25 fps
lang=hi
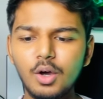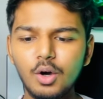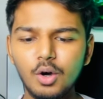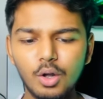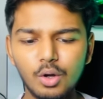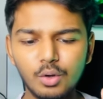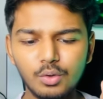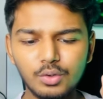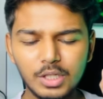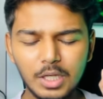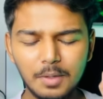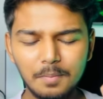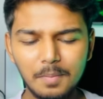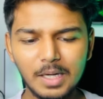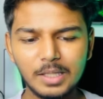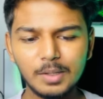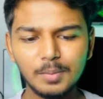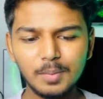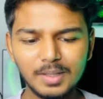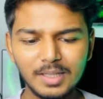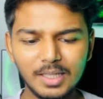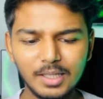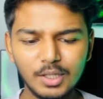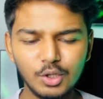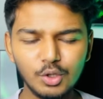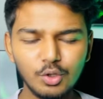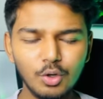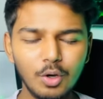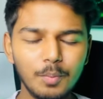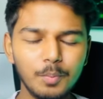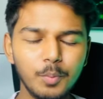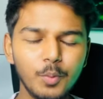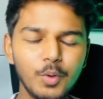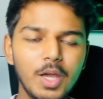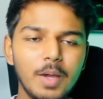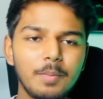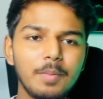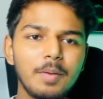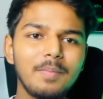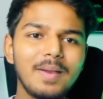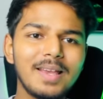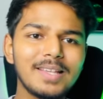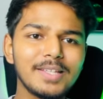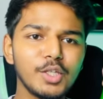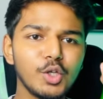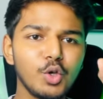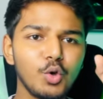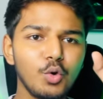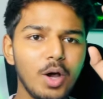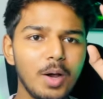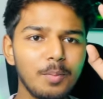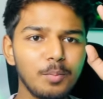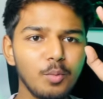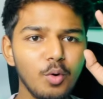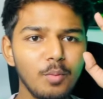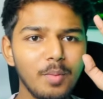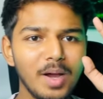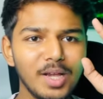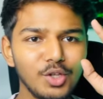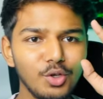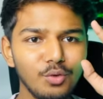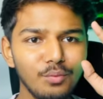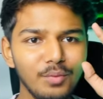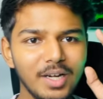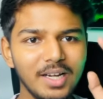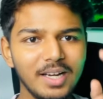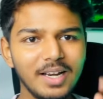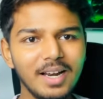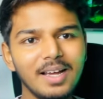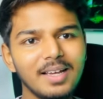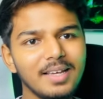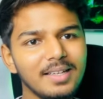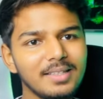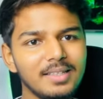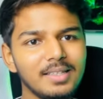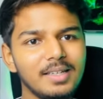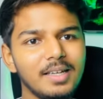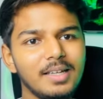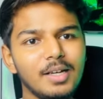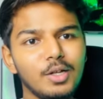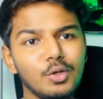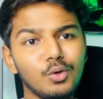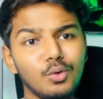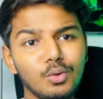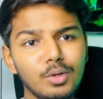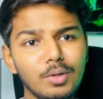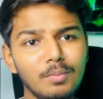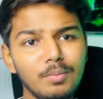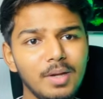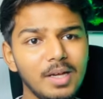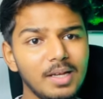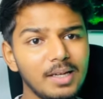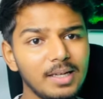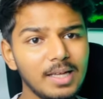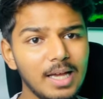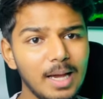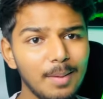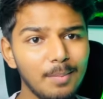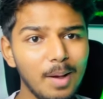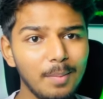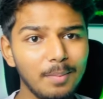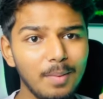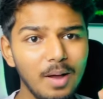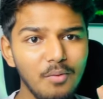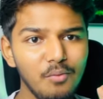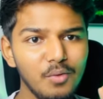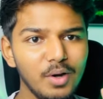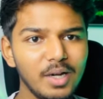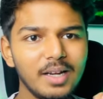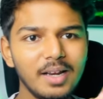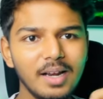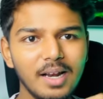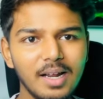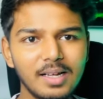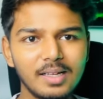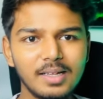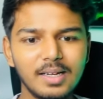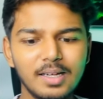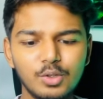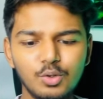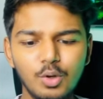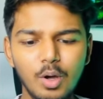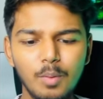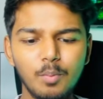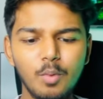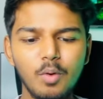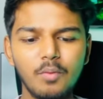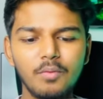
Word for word: और उसके बाद बता देता हूँ आपको यहाँ पे पैसे को आपको भाइयों विड्रा कैसे करना क्योंकि मेन काम आपका विड्रा का है तो आपको